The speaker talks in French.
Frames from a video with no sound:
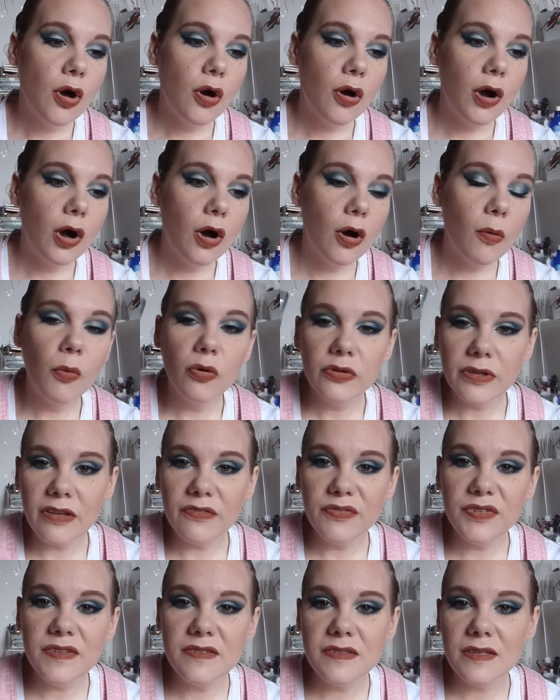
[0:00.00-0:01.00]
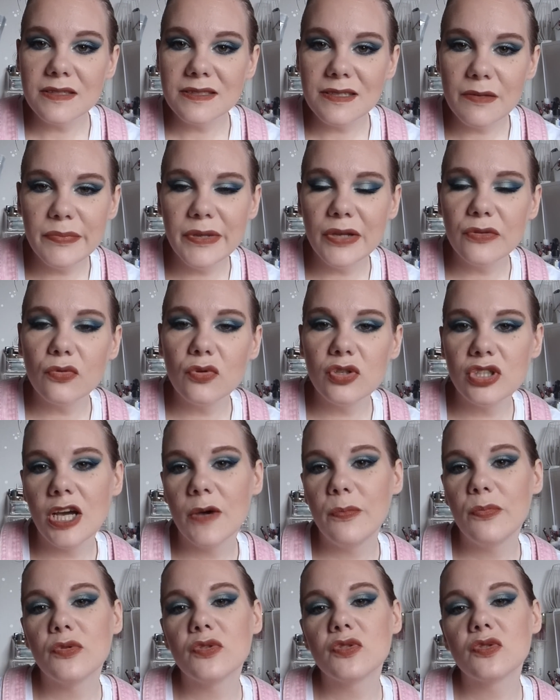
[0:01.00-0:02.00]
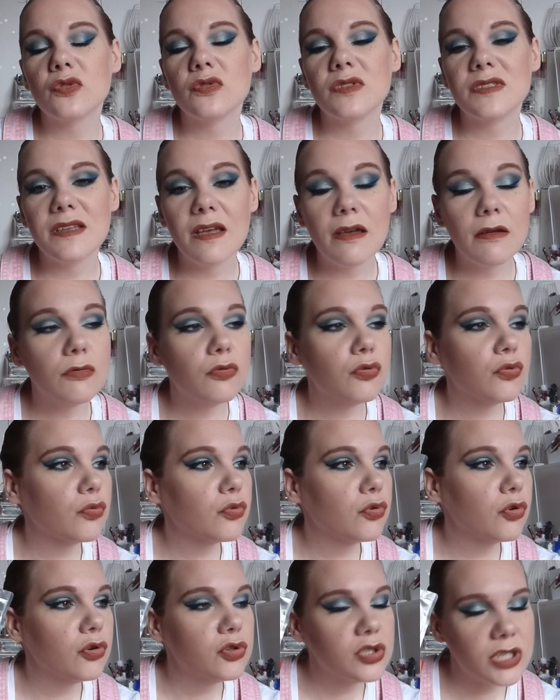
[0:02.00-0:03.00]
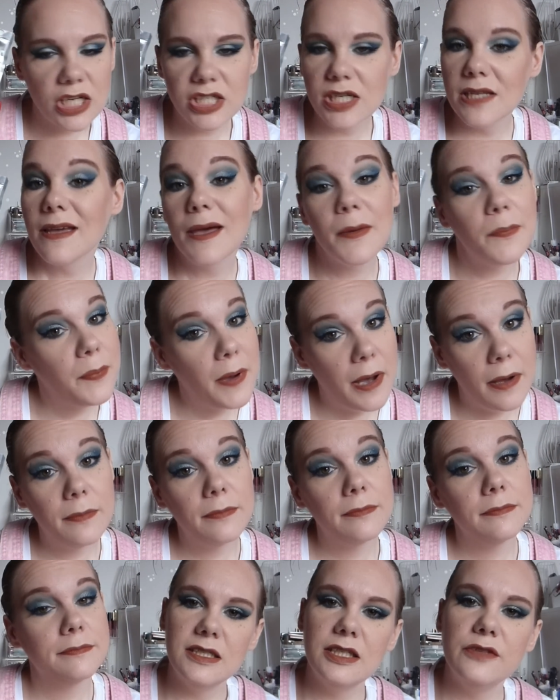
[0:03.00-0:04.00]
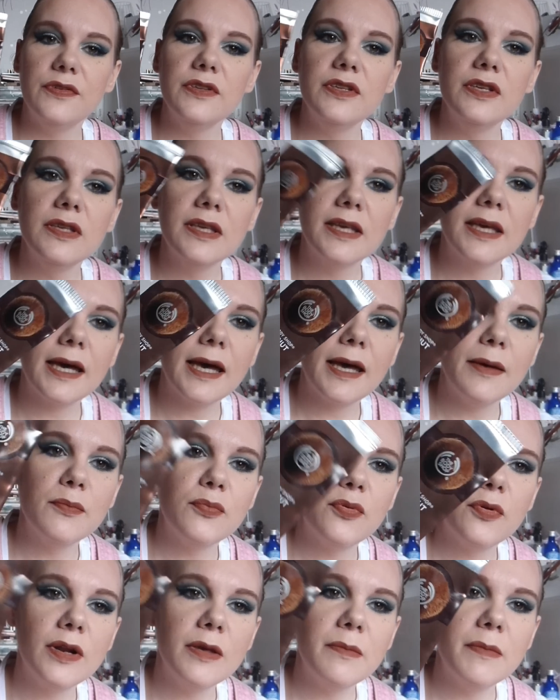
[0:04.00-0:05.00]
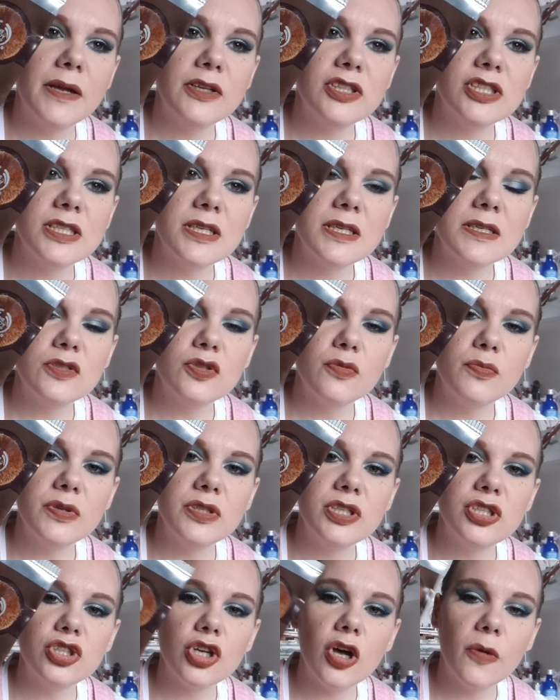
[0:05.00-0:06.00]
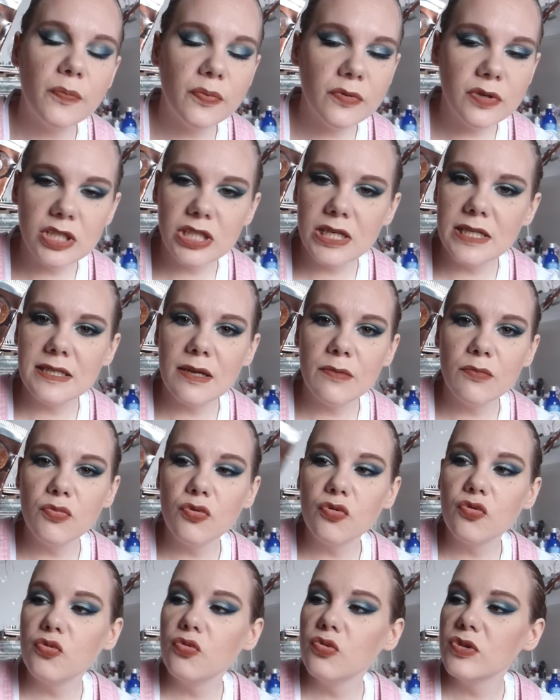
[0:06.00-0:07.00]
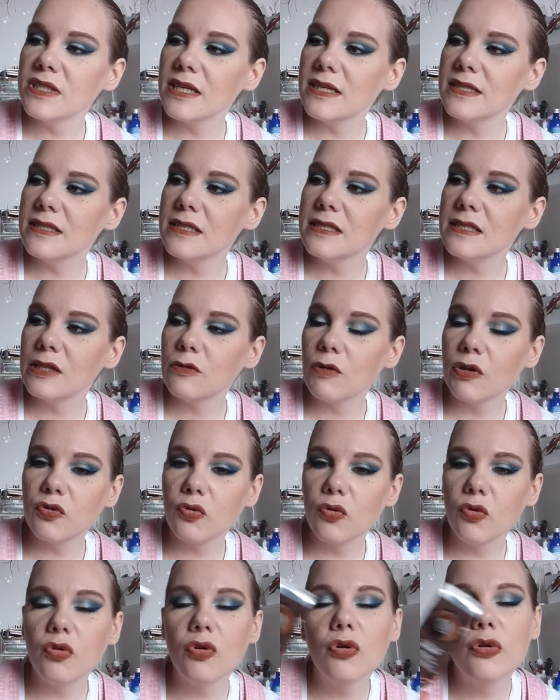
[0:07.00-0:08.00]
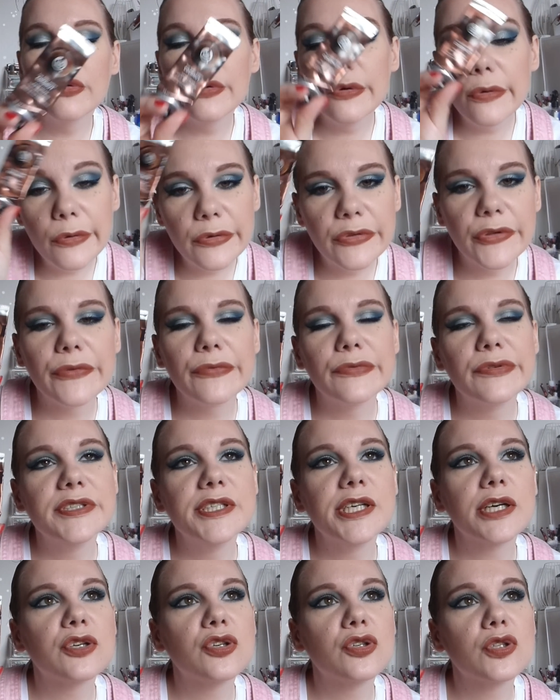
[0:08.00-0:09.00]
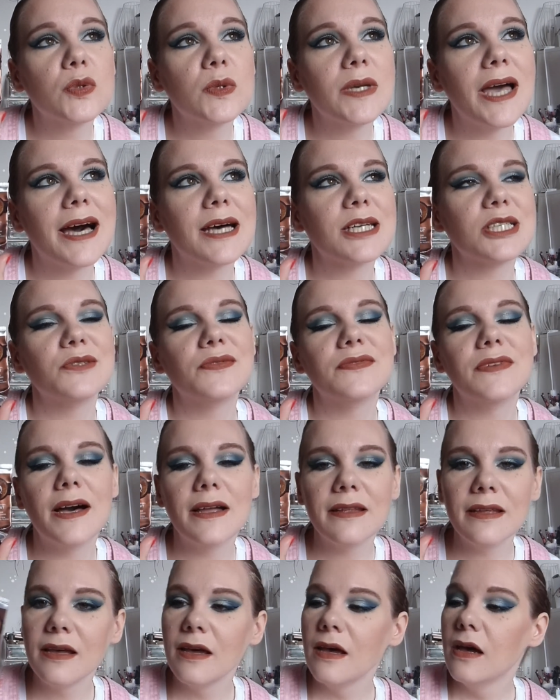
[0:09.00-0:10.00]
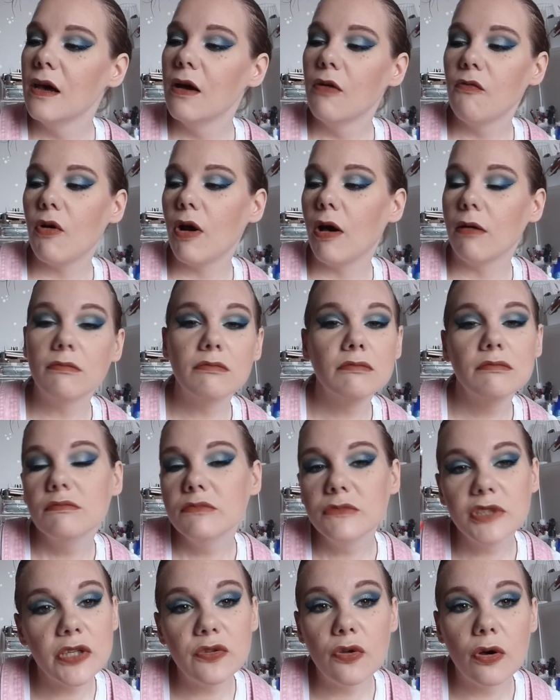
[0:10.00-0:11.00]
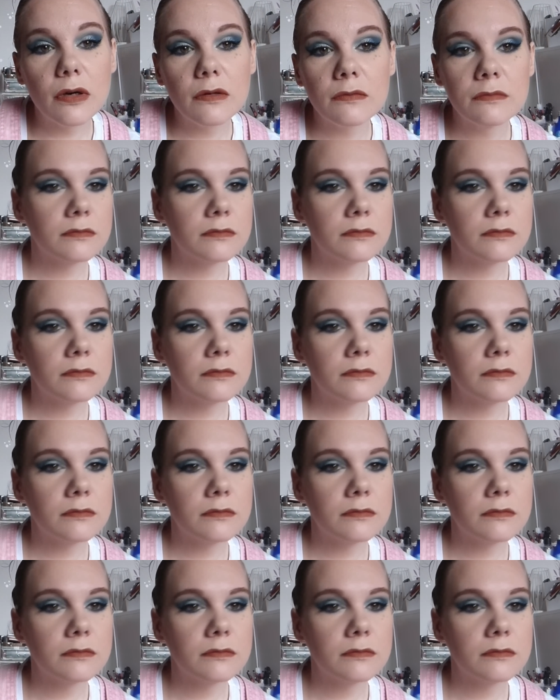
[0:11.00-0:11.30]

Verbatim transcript: mon avis c'est que c'est bien trop cher pour ce que c'est, donc je rachèterai pas. J'ai fini une crème pour les mains chez The Body Shop. Je les aime beaucoup. Celle-ci, c'est noix de coco. Autant vous dire que je suis archi fan. Voilà, j'adore.